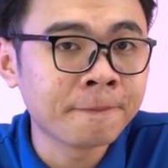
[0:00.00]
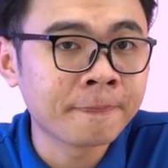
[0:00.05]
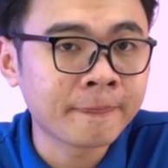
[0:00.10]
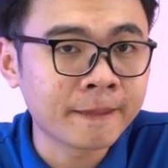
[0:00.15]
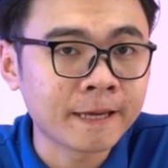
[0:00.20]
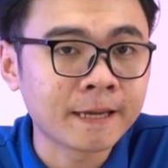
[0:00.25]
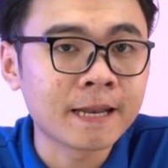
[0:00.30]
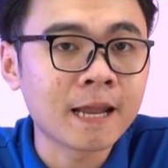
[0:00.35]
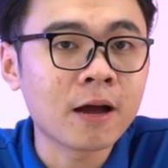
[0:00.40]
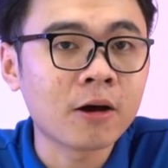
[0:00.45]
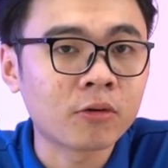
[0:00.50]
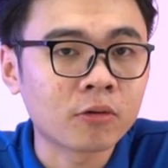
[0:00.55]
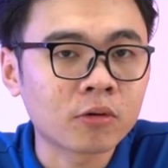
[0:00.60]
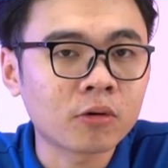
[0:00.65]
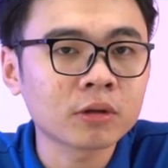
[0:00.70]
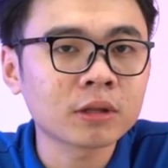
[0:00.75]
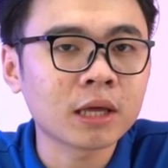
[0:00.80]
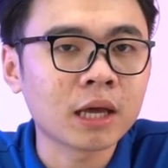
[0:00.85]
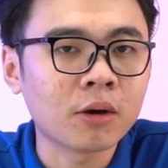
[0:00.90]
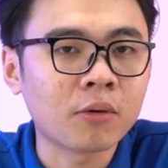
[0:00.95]
thì đều
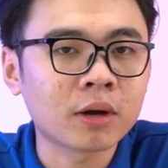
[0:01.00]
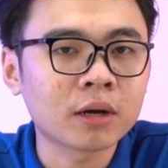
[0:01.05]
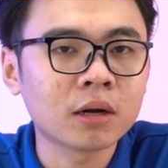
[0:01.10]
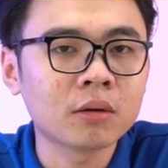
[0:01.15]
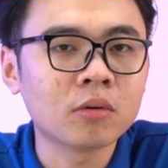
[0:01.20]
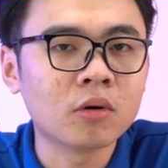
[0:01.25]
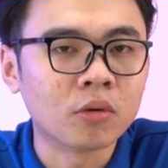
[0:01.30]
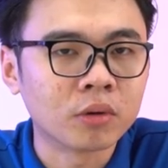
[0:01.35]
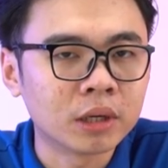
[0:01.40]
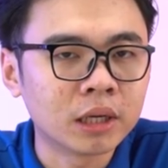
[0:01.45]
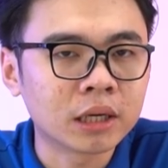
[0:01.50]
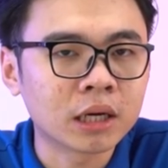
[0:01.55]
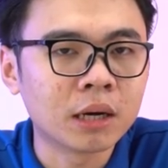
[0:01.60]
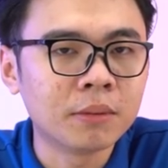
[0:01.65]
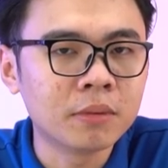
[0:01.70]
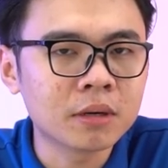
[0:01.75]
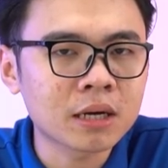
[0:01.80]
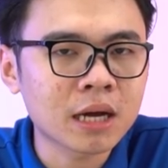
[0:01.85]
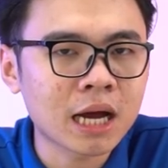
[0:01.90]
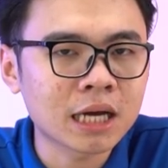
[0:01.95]
có thể hoạt động ổn định ở
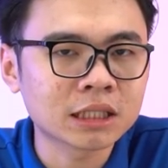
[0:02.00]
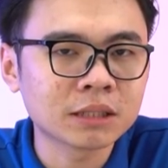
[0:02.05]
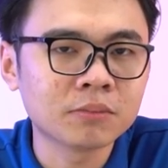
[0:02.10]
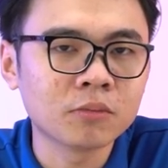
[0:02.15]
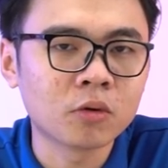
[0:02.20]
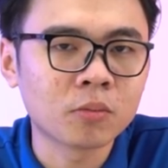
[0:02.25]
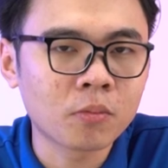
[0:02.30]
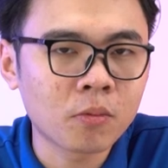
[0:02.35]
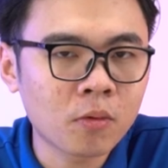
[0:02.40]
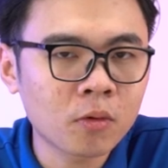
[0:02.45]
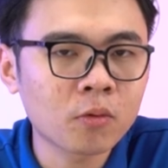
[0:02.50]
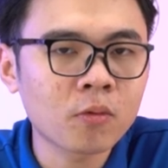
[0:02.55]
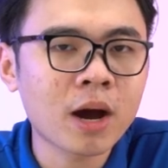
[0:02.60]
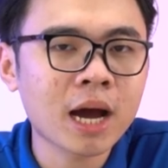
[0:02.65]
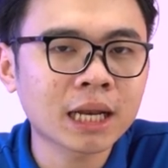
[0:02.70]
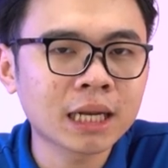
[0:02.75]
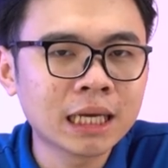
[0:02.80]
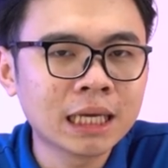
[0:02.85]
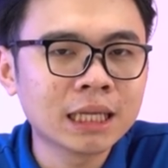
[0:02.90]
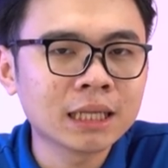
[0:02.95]
mức
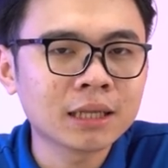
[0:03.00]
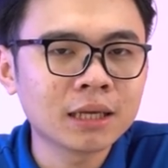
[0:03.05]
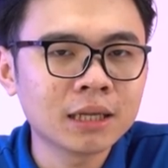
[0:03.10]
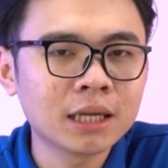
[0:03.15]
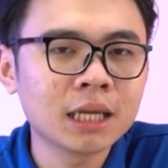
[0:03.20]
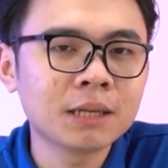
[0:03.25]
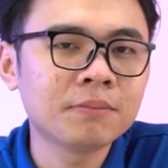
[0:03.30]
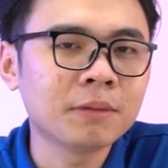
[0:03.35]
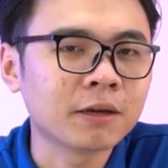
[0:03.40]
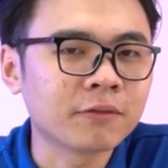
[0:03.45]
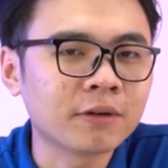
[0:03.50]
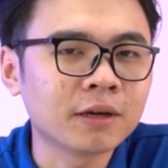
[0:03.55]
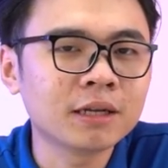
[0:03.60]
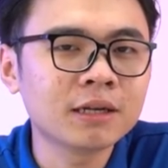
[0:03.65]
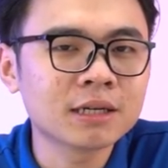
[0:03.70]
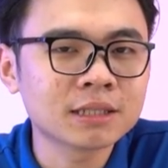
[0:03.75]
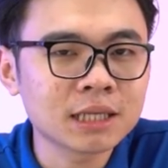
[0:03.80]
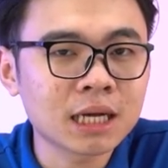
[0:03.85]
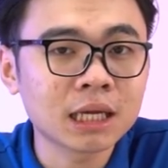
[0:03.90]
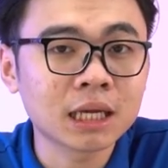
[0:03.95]
241W thế nên mình mới
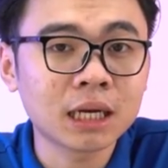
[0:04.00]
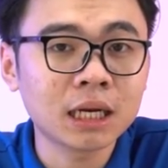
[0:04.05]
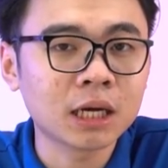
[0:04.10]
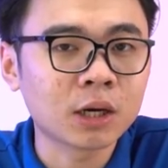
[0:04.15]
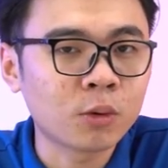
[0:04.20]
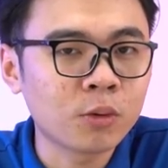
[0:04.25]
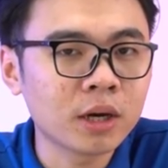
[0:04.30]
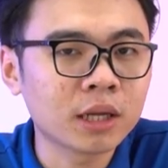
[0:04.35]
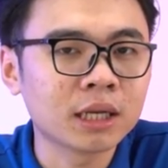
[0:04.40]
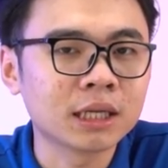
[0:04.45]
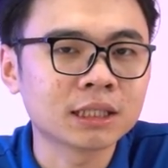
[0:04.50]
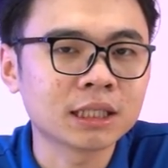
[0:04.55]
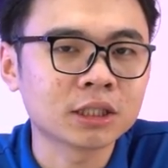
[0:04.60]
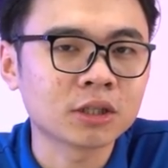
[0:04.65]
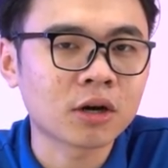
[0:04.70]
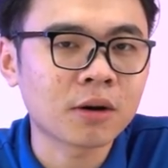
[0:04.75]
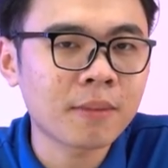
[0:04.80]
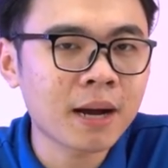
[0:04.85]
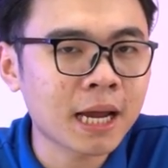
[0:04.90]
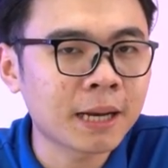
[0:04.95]
đưa ra những lời khuyên để dành
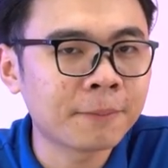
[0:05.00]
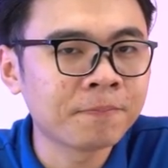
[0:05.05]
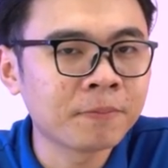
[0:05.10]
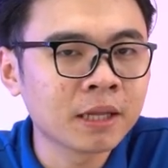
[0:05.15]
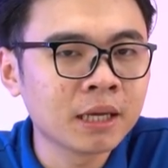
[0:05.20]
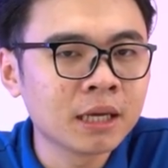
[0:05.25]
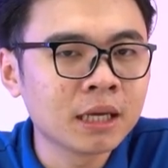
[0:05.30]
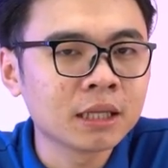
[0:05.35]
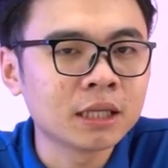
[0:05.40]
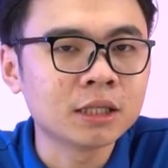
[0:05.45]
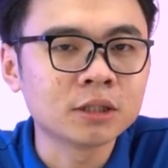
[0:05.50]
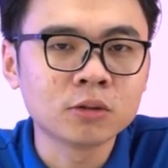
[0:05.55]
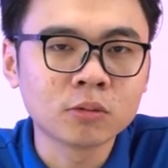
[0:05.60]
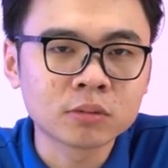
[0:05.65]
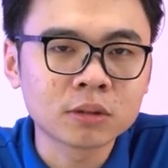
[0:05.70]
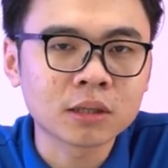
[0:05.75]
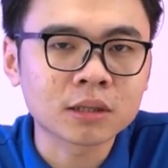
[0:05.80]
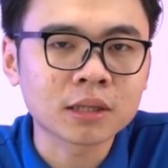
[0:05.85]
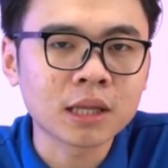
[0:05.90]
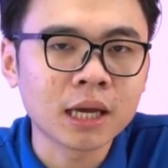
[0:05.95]
cho các bạn thì
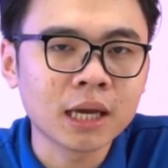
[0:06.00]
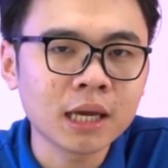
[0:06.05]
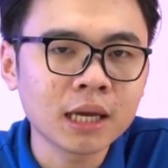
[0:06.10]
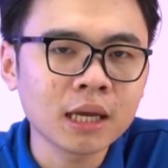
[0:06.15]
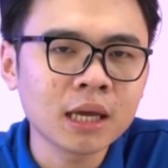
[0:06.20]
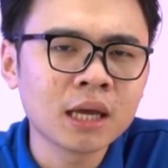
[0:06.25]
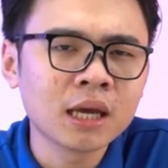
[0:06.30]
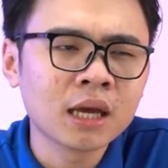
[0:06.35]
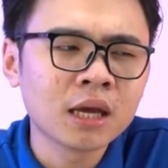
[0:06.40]
dùng thực tế